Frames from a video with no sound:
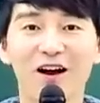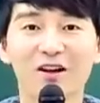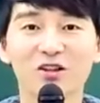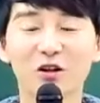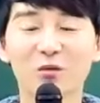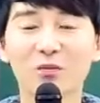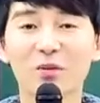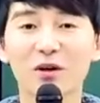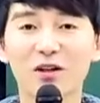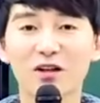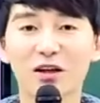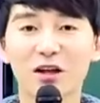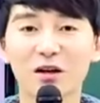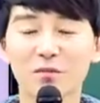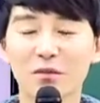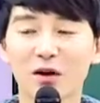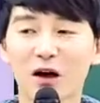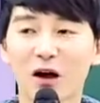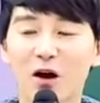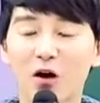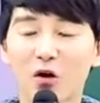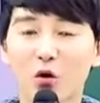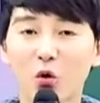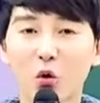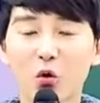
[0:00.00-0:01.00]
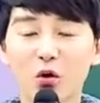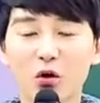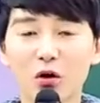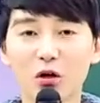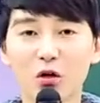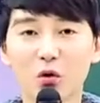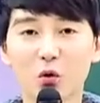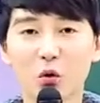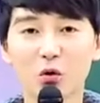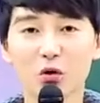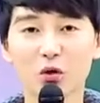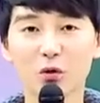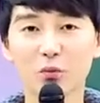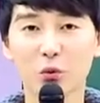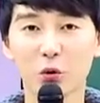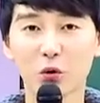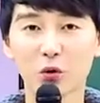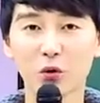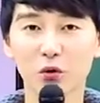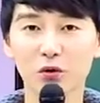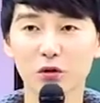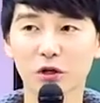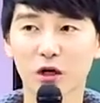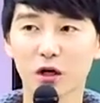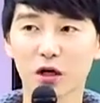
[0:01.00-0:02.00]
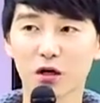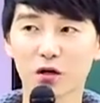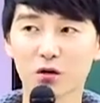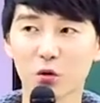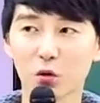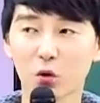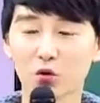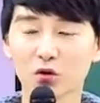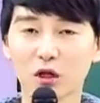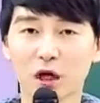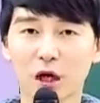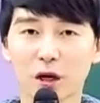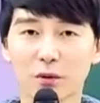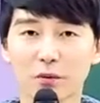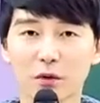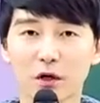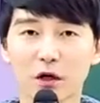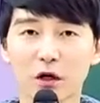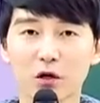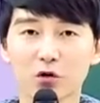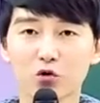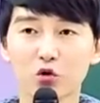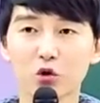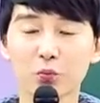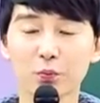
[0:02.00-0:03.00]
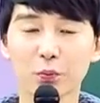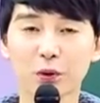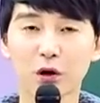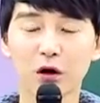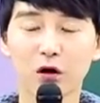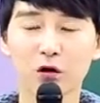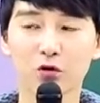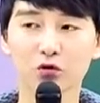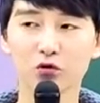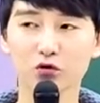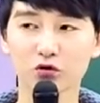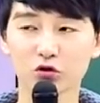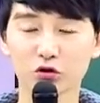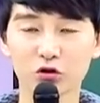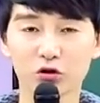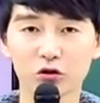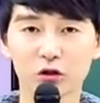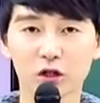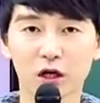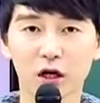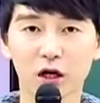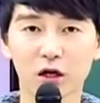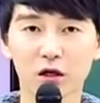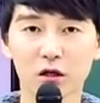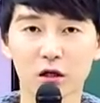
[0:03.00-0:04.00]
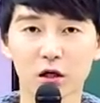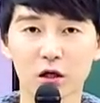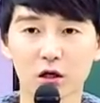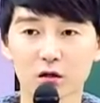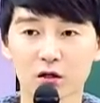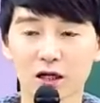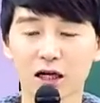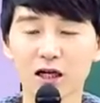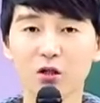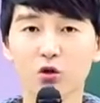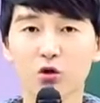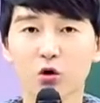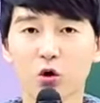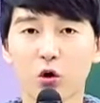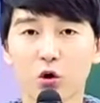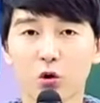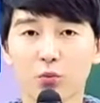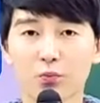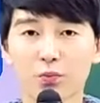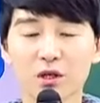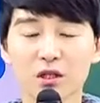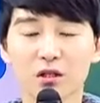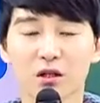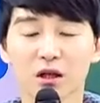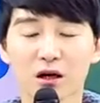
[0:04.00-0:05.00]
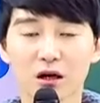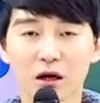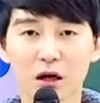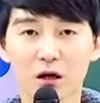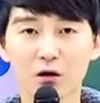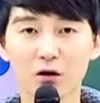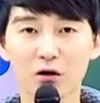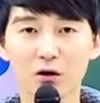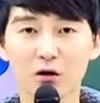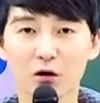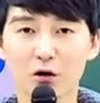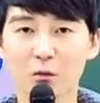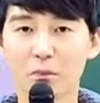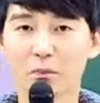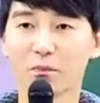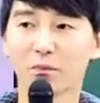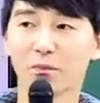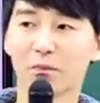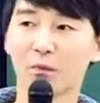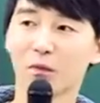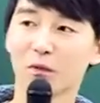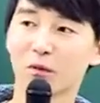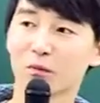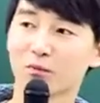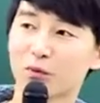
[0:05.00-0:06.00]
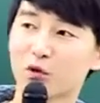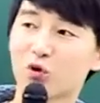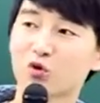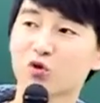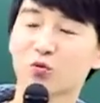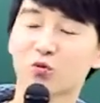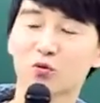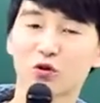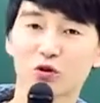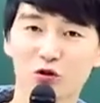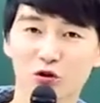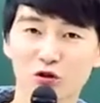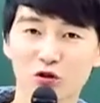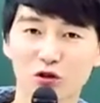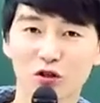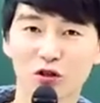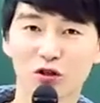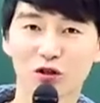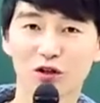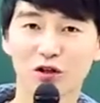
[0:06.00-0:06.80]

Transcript: 선배님, 고1, 고2 모의고사랑 고3, 6평, 수능이랑 난이도 비슷한가요? 그럼 비웃으면서 그러지.